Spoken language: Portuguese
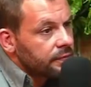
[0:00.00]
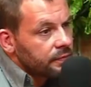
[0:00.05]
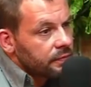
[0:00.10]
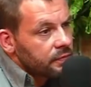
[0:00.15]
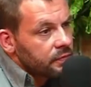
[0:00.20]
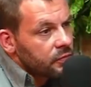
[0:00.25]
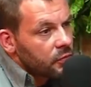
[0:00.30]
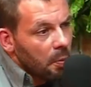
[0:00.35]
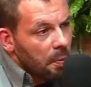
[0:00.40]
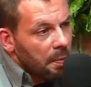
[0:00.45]

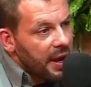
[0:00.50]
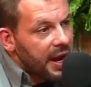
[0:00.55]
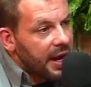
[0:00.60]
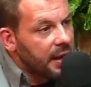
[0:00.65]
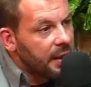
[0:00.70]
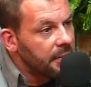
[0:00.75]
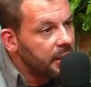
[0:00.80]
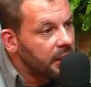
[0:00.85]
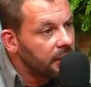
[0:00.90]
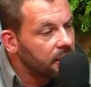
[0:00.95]
Não pega,
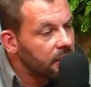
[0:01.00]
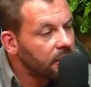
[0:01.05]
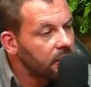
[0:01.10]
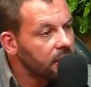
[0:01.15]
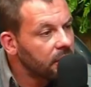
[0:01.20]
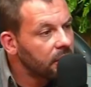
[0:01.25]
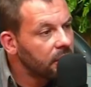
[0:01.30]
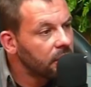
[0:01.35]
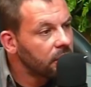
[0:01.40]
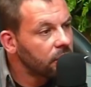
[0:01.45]
mano.
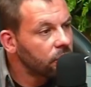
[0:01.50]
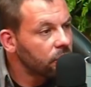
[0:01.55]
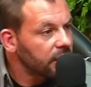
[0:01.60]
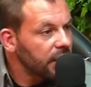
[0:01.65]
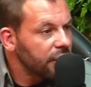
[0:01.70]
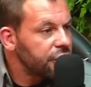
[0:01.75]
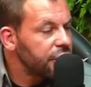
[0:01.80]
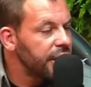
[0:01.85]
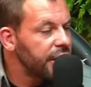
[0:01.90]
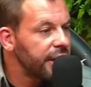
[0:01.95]
Não tem
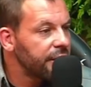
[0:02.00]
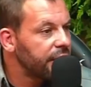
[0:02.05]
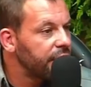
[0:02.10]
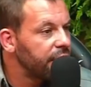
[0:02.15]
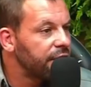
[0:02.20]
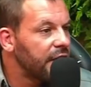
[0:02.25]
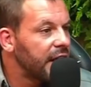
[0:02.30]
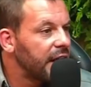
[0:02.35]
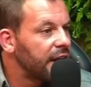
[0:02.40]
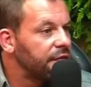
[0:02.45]
dinheiro que
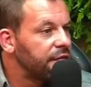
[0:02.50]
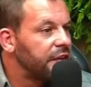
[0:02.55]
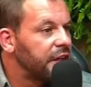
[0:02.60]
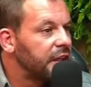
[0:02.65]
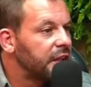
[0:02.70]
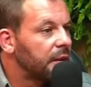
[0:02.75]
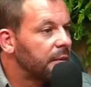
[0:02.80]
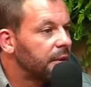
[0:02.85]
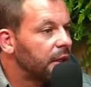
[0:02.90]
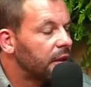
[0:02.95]
vale a vida,
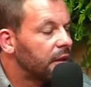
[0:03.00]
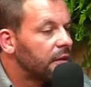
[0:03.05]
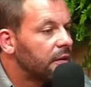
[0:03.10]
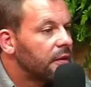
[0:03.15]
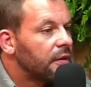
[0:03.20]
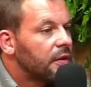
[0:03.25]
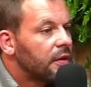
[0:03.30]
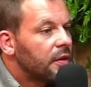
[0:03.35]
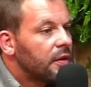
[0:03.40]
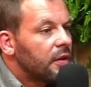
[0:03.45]
mano.
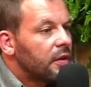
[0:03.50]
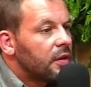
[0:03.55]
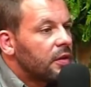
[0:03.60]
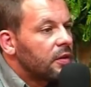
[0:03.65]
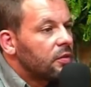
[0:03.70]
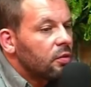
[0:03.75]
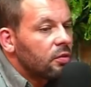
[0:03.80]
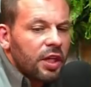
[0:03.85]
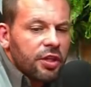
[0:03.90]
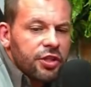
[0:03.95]
Não
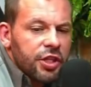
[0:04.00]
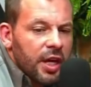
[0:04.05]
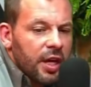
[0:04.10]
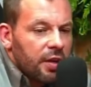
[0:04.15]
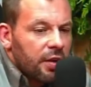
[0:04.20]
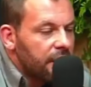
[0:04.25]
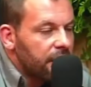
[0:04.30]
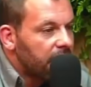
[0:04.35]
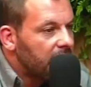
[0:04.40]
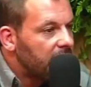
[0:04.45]
tem dinheiro que
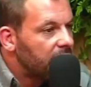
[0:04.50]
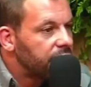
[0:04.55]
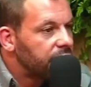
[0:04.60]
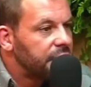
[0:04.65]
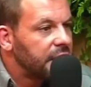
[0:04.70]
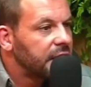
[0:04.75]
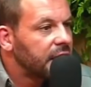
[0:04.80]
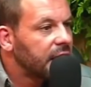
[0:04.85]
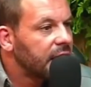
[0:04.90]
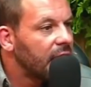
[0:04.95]
vale a vida,
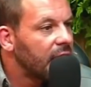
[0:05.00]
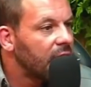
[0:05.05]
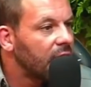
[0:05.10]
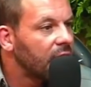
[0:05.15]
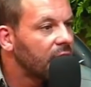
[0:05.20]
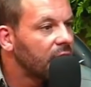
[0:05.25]
cara.